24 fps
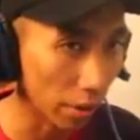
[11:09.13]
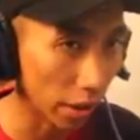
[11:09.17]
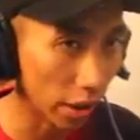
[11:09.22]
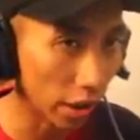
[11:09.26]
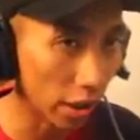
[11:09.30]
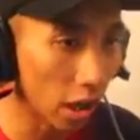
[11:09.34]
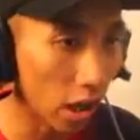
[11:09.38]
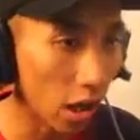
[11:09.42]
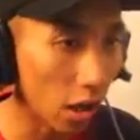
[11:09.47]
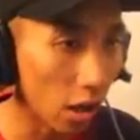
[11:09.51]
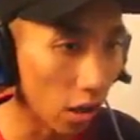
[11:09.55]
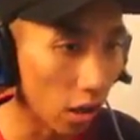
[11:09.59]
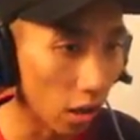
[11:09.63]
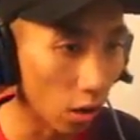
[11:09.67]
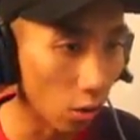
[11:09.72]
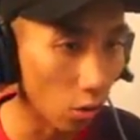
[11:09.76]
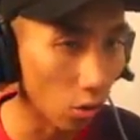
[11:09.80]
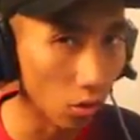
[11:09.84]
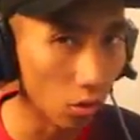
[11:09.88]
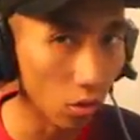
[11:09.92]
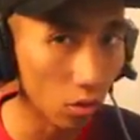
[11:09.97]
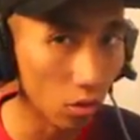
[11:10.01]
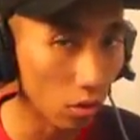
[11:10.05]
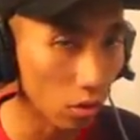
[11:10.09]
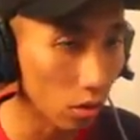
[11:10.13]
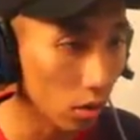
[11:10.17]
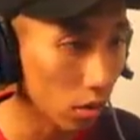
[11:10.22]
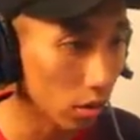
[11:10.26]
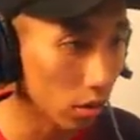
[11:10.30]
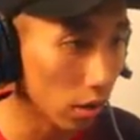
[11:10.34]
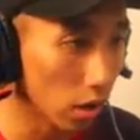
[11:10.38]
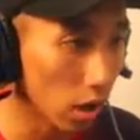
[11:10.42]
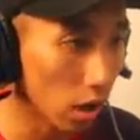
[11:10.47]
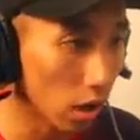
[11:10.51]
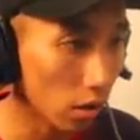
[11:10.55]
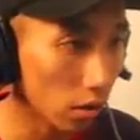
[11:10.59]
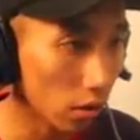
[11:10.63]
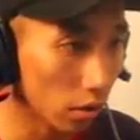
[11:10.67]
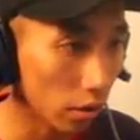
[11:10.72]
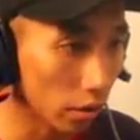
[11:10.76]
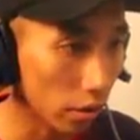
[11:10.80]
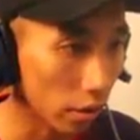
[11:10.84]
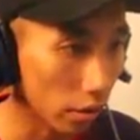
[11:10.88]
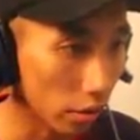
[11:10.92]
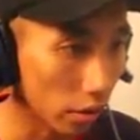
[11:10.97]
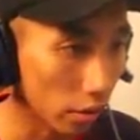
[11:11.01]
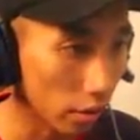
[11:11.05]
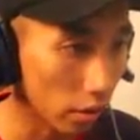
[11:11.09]
meninggal lo
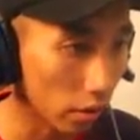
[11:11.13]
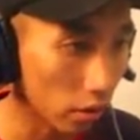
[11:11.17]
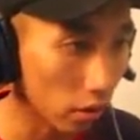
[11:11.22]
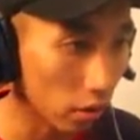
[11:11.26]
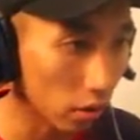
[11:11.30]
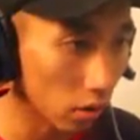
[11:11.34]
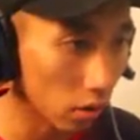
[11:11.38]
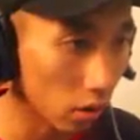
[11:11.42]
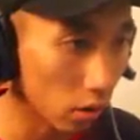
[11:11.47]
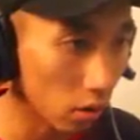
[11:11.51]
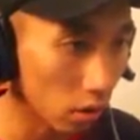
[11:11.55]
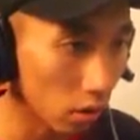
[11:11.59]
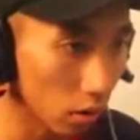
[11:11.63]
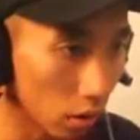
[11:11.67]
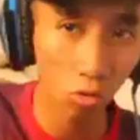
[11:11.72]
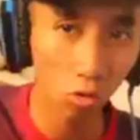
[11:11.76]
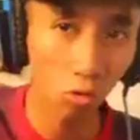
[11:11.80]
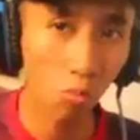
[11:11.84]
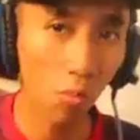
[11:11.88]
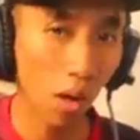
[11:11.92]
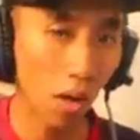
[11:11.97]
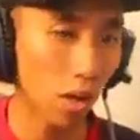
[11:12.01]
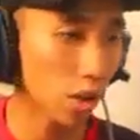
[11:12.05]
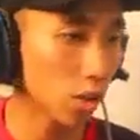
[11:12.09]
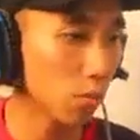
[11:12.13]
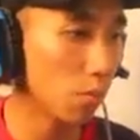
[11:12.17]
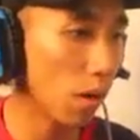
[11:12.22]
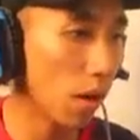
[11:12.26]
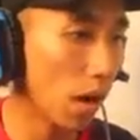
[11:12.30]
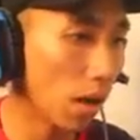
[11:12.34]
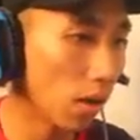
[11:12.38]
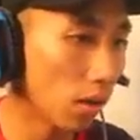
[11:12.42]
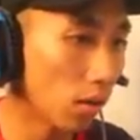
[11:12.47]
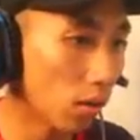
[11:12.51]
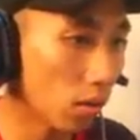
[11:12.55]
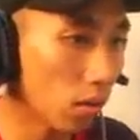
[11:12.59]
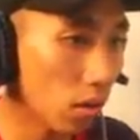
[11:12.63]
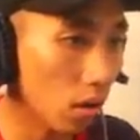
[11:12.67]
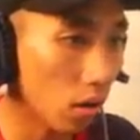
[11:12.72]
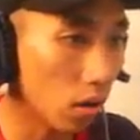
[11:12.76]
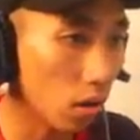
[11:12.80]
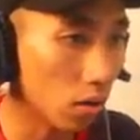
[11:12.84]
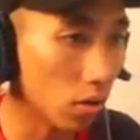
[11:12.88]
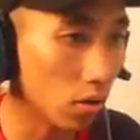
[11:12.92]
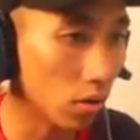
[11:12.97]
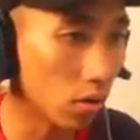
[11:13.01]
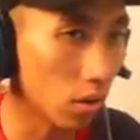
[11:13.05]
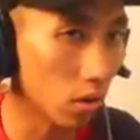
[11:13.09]
hati-hati tuh males banget dah
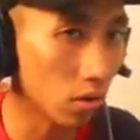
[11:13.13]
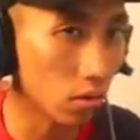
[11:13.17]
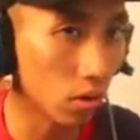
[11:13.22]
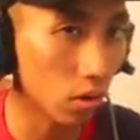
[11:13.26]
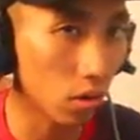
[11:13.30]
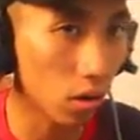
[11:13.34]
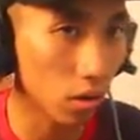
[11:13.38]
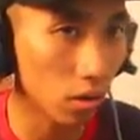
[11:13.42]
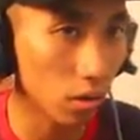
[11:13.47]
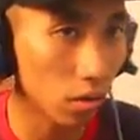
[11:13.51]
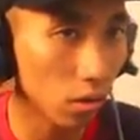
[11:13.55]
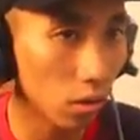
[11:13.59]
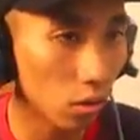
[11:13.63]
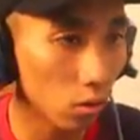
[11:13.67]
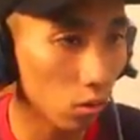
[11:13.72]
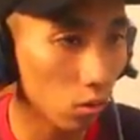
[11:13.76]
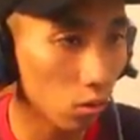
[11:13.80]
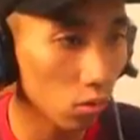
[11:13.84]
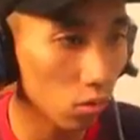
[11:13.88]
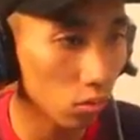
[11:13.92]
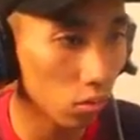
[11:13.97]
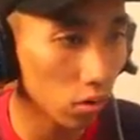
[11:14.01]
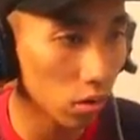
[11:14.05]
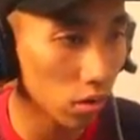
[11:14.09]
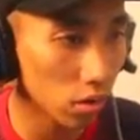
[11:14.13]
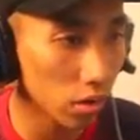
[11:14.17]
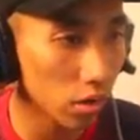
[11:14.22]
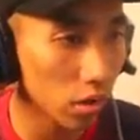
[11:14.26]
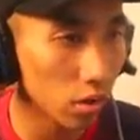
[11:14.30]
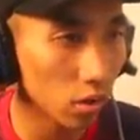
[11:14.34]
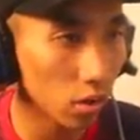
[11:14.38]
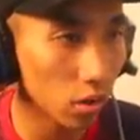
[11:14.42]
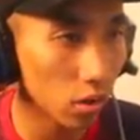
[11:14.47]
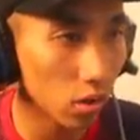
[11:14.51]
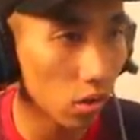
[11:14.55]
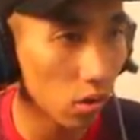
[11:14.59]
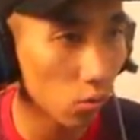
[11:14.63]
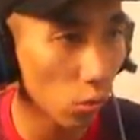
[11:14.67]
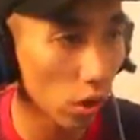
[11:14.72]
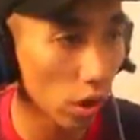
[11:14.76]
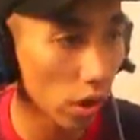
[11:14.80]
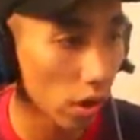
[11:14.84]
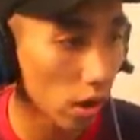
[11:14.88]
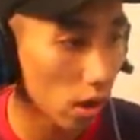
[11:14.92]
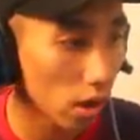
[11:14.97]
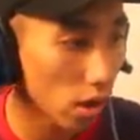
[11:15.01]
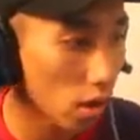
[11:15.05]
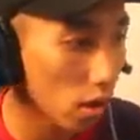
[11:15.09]
si Cancan anjing itu dia cheater
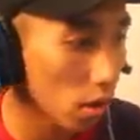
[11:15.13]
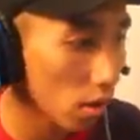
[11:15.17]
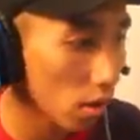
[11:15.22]
WH